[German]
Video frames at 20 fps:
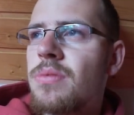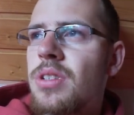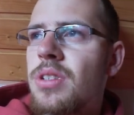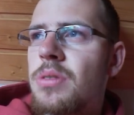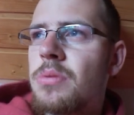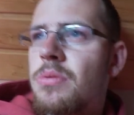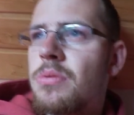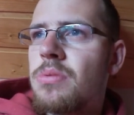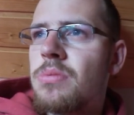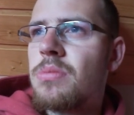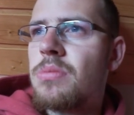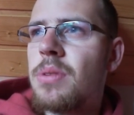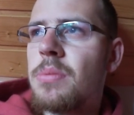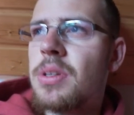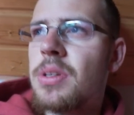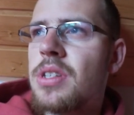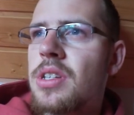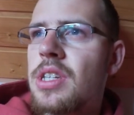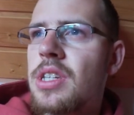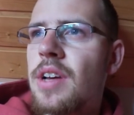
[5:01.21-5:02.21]
ich nehme
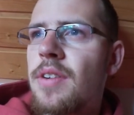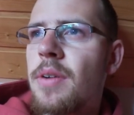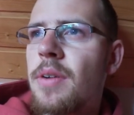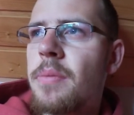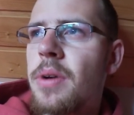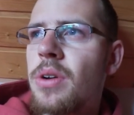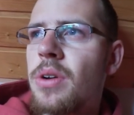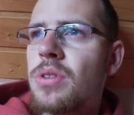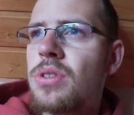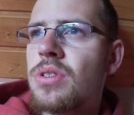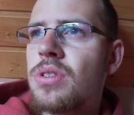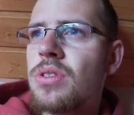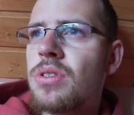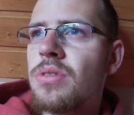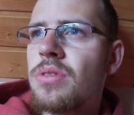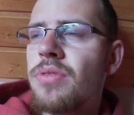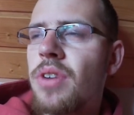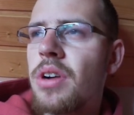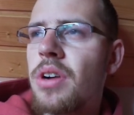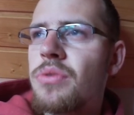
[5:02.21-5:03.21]
das jetzt einfach mal
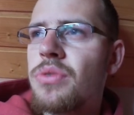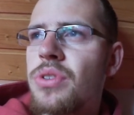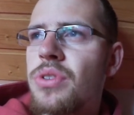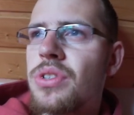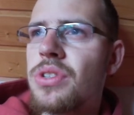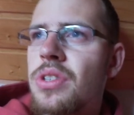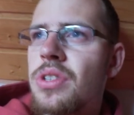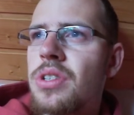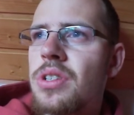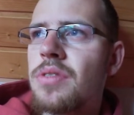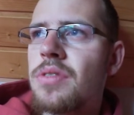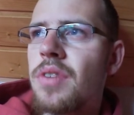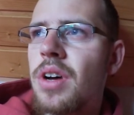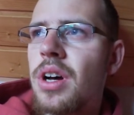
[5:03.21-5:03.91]
aus Frankfurt-Sicht,